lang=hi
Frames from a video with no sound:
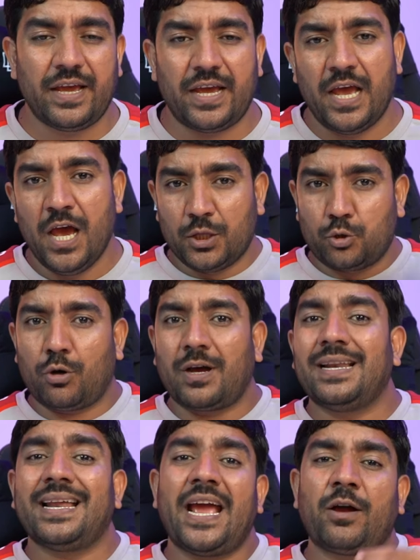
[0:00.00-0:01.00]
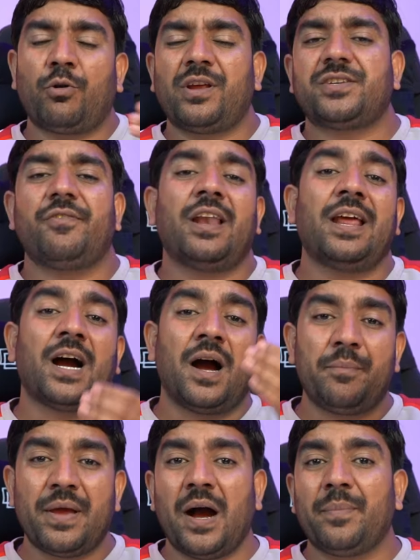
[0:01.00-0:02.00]
है तो कलर एक्यूरेसी वाले
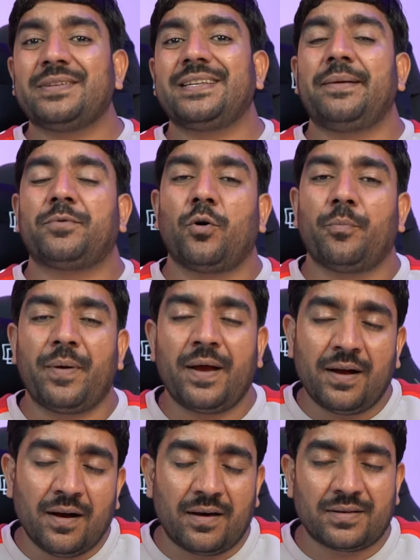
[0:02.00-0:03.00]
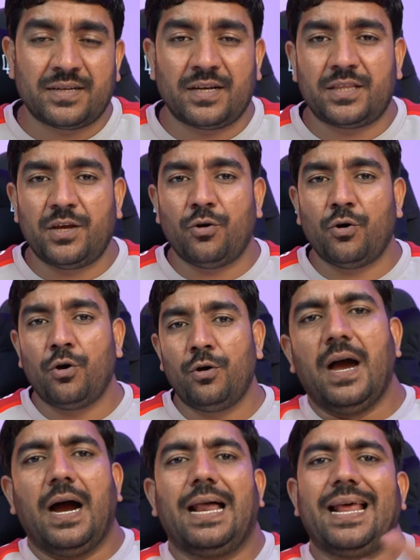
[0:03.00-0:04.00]
काम भी आप इस लैपटॉप पे कर सकते हो
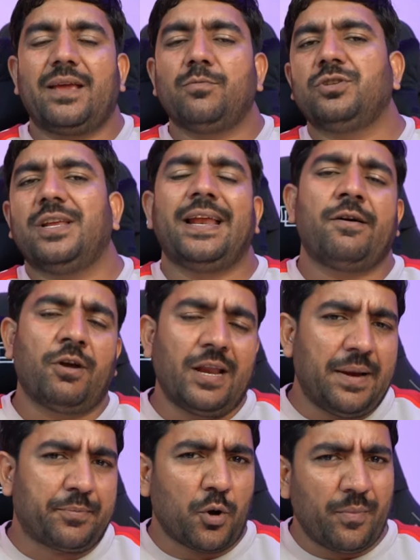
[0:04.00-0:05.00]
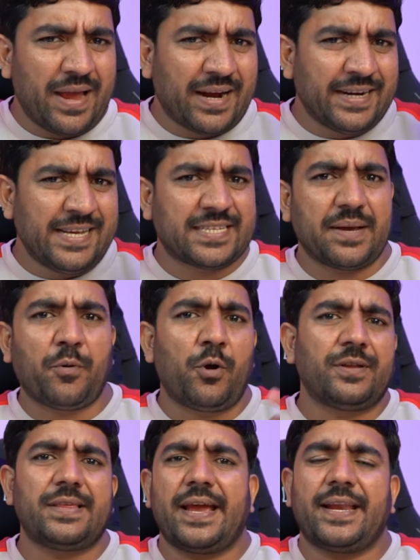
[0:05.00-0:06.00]
हालांकि मुझे लेनो के लैपटॉप में एक
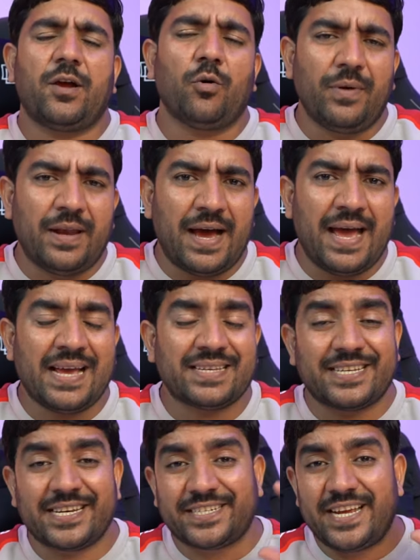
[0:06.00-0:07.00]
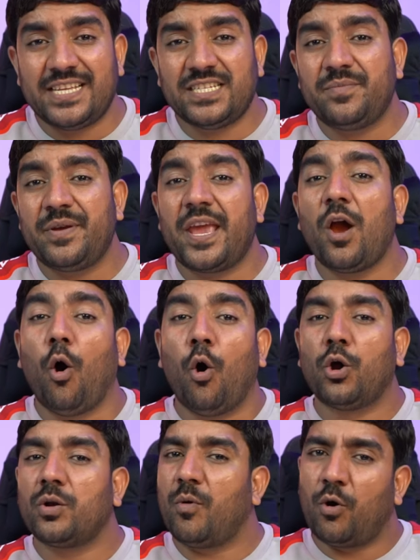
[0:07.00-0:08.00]
डिसअपॉइंट देखने को मिला है सिक्सटीन जीबी की
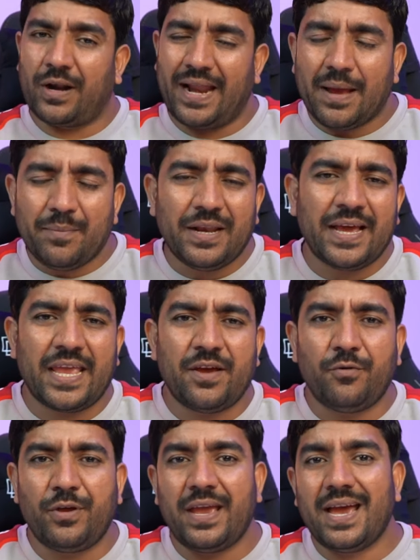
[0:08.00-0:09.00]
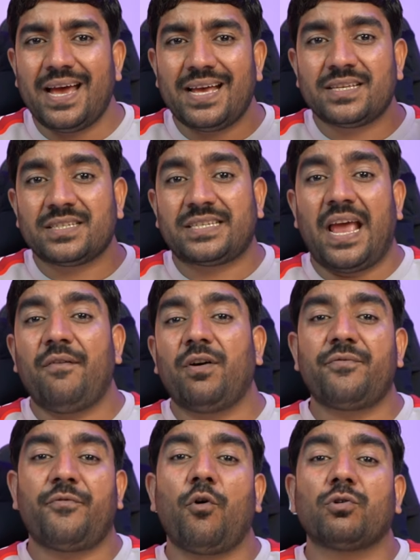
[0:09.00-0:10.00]
ऑन बोर्ड रेम ही लगी हुई है
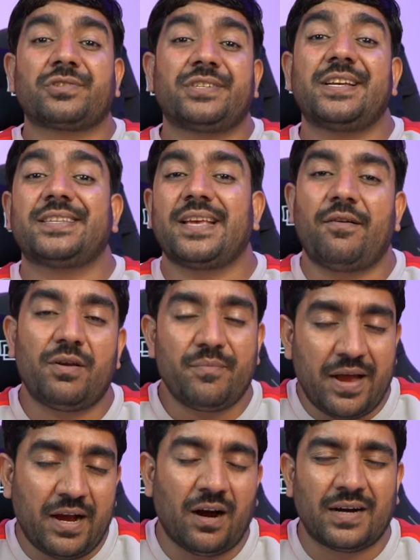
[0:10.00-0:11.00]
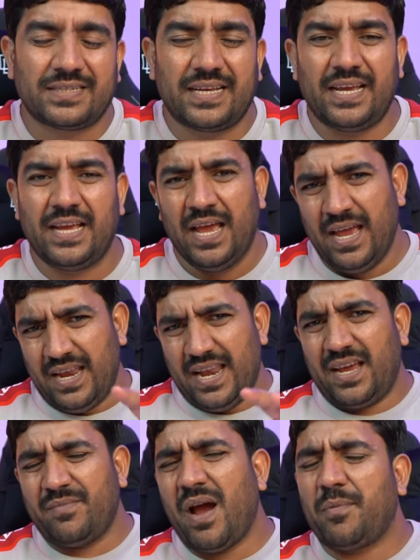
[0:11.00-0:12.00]
सेवन फोर सिक्स सेवन मेगा की
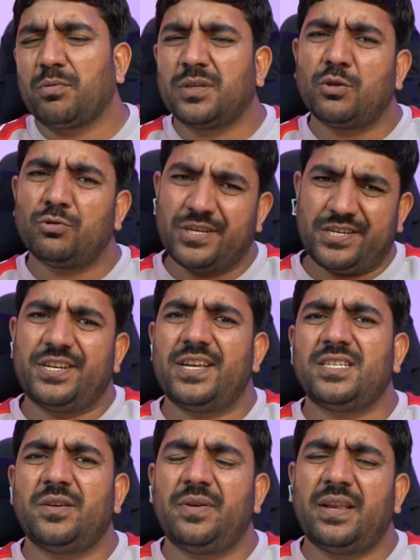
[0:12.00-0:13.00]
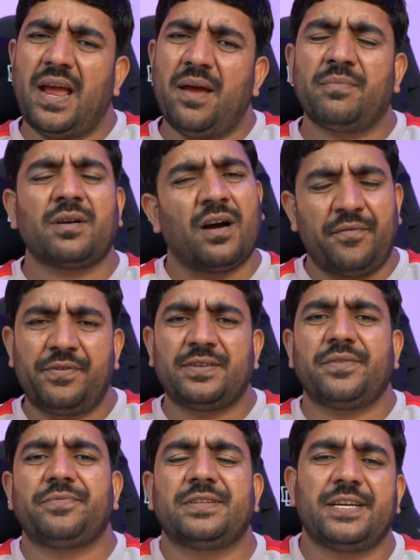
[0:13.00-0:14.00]
लेकिन मैं आपको बता दू सिक्सटीन जीबी जी रैम काफ़ी
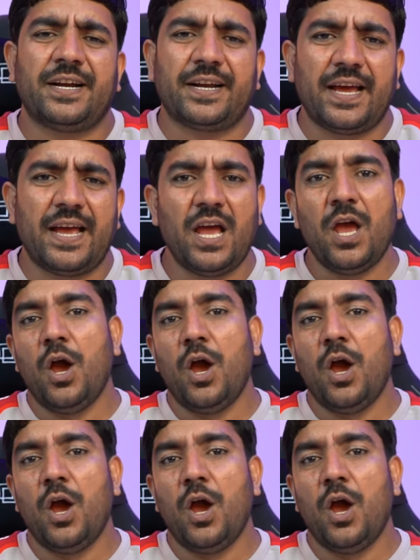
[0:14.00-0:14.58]
सफिशियंट है